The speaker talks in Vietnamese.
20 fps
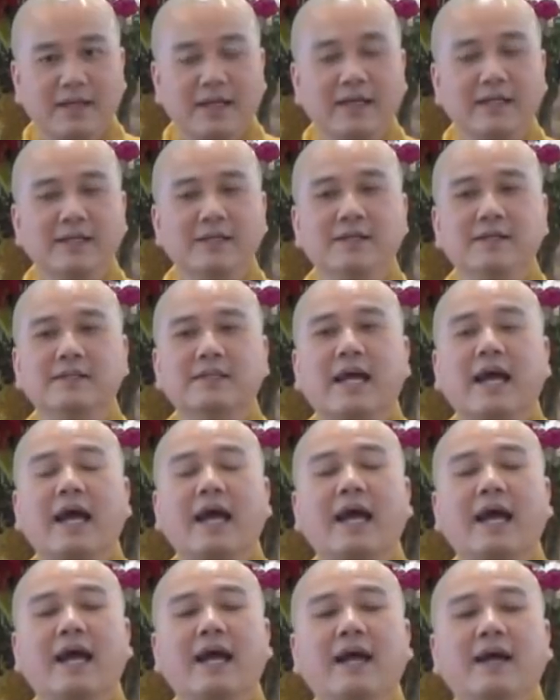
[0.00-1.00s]
thì người
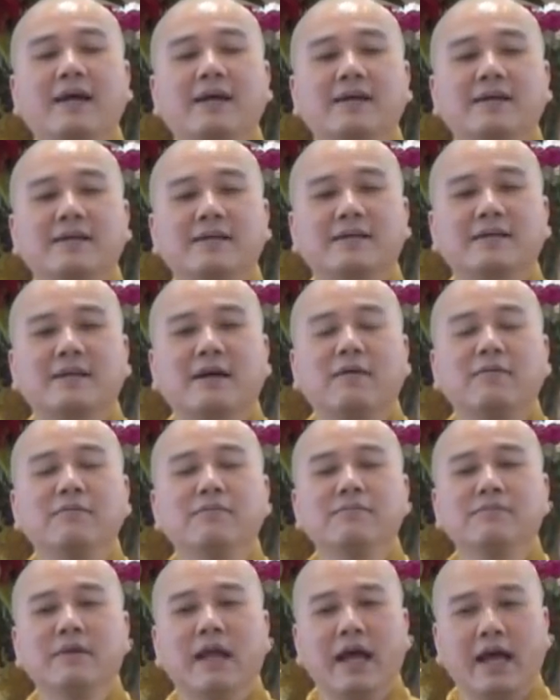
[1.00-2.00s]
ta
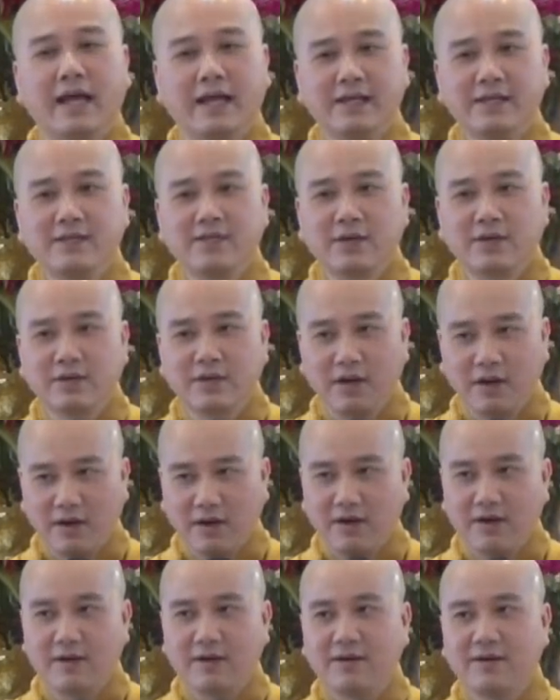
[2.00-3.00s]
không để cho
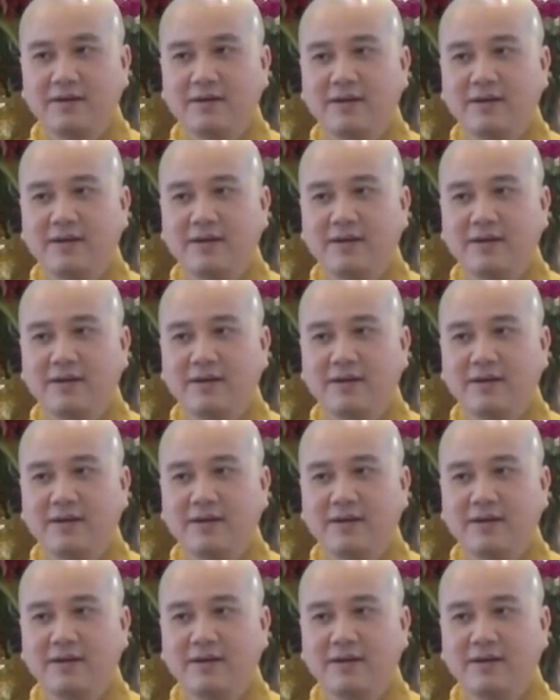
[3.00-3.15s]
nó